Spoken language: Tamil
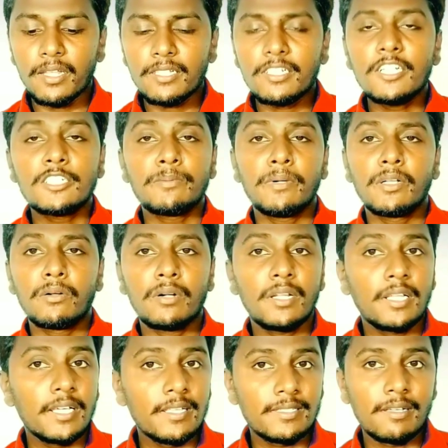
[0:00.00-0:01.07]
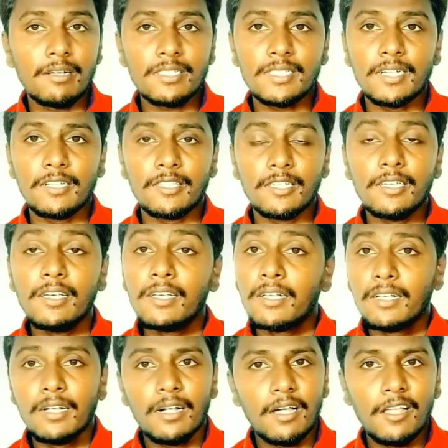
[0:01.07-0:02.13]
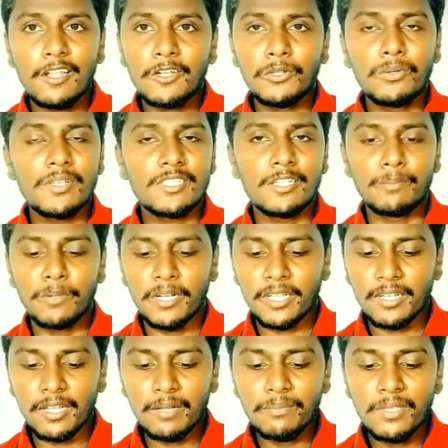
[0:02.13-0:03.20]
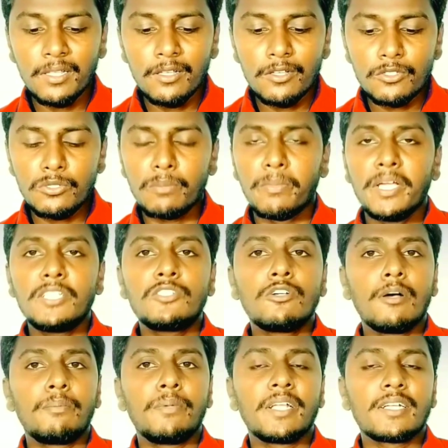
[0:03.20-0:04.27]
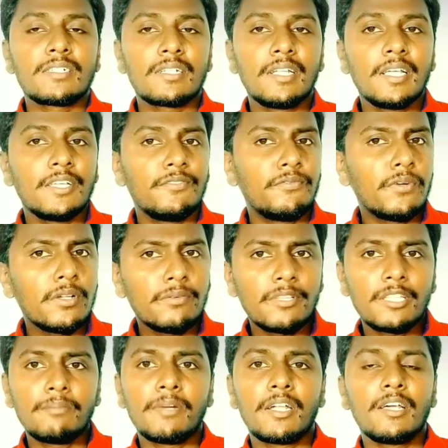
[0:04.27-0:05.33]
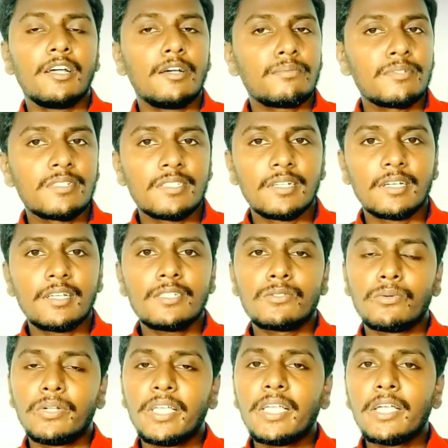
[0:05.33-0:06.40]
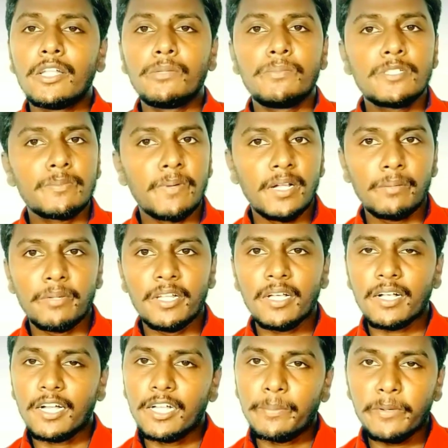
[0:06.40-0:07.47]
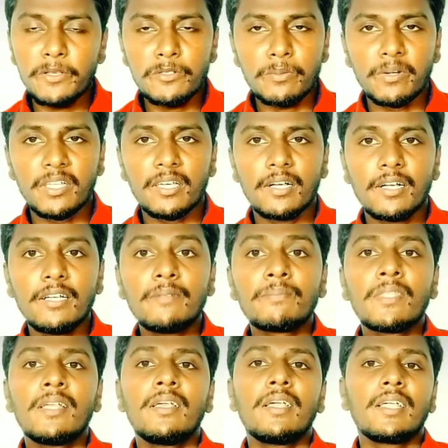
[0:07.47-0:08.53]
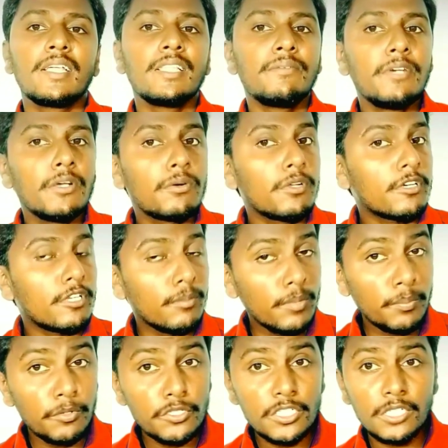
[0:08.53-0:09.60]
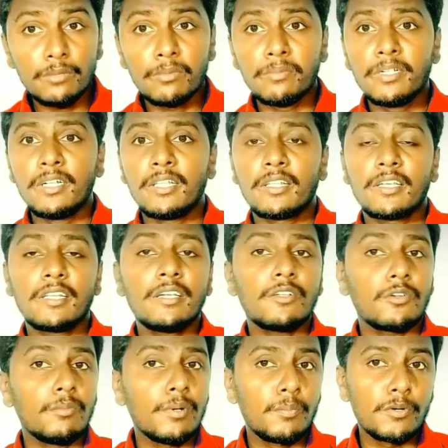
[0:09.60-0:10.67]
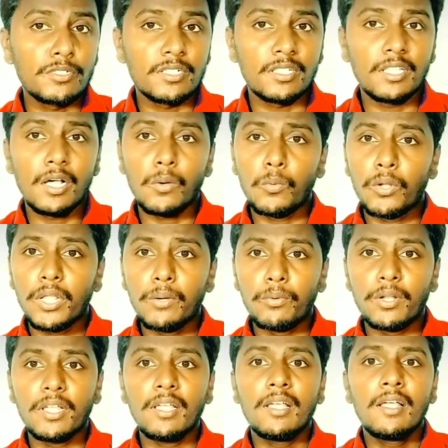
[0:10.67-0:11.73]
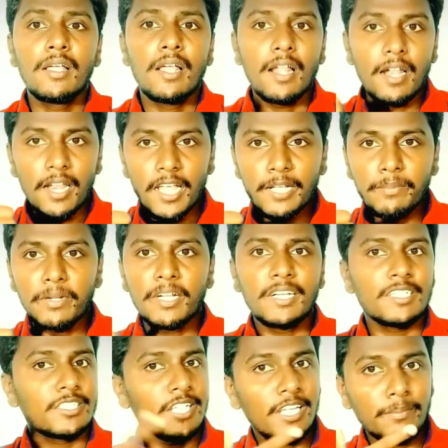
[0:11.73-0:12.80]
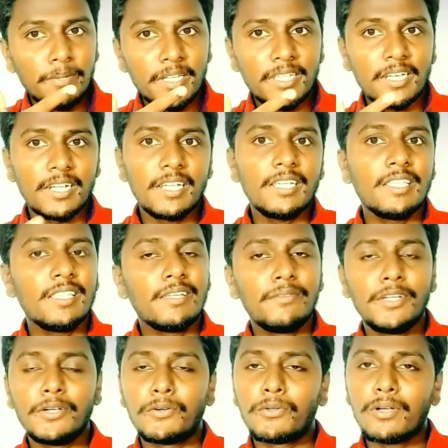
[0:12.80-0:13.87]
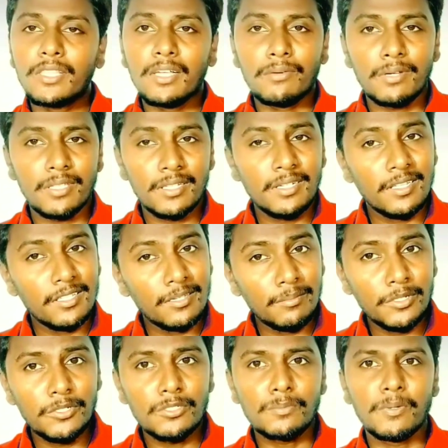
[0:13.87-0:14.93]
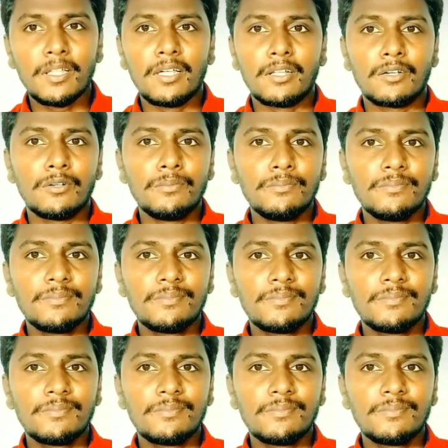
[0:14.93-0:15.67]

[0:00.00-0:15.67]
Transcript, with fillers: பாதில் சர்ச் பண்ணி கூட நீங்கள் சாங்ஸ் எடுத்து காலர் செட் பண்ணிக்கலாம் ஸோ மைஜியோ அப்ளிகேஷனில் இவ்வளோ விதமான ஆப்ஷன்ஸ் இருக்குது ஸோ நீங்கள் இன்னும் யூஸ் பண்ணல அப்படின்னா கண்டிப்பாக யூஸ் பண்ணிக்காங்க இந்த வீடியோ உங்களுக்கு ரொம்ப பிடிச்சிருக்கும் அப்படின்னு நினைக்கிறேன் ரொம்ப பிடிச்சிருந்தா ஒரே ஒரு லைக் பண்ணிவிட்டு ஷேர் பண்ணிக்கோங்க இந்த வீடியோ க்ரோத் ஆகிறதுக்கு அது ரொம்ப யூஸ்ஃபுல்லாக இருக்கும்